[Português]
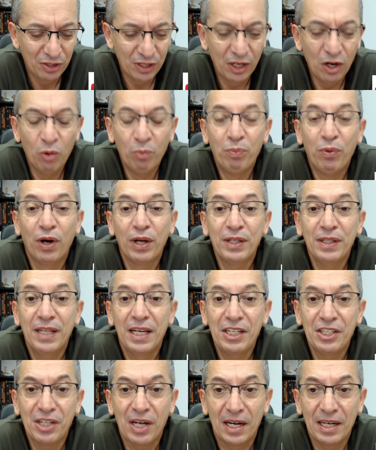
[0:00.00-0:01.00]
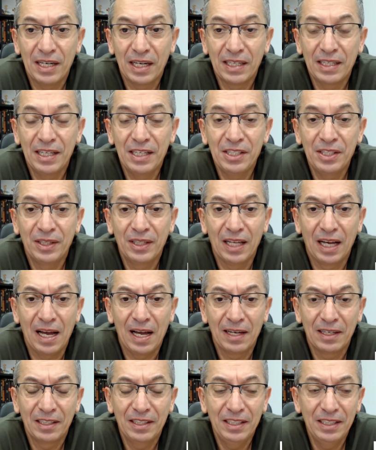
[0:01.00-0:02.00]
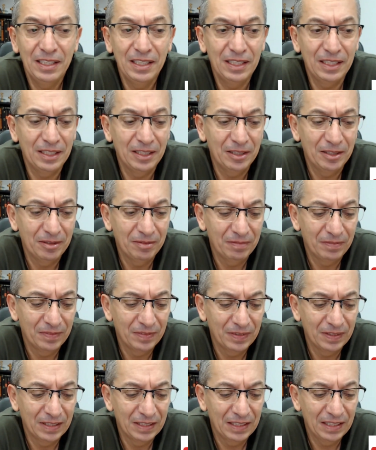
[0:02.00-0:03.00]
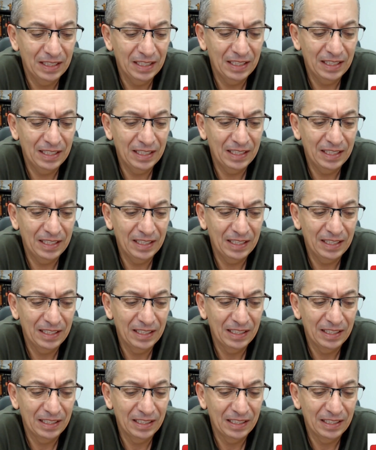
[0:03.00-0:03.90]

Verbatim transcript: não pode deixar de acreditar que é,